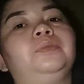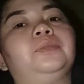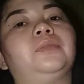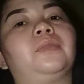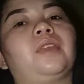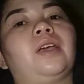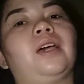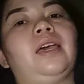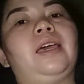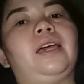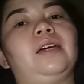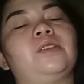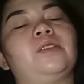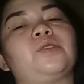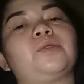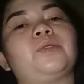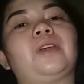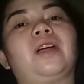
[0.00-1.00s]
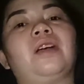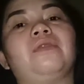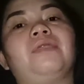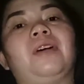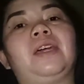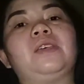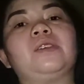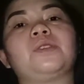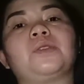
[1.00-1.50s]
Ayan, so
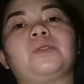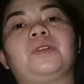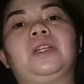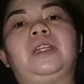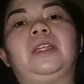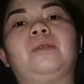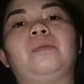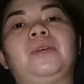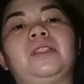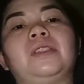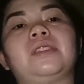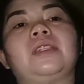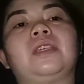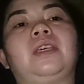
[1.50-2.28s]
nag-advisory naman si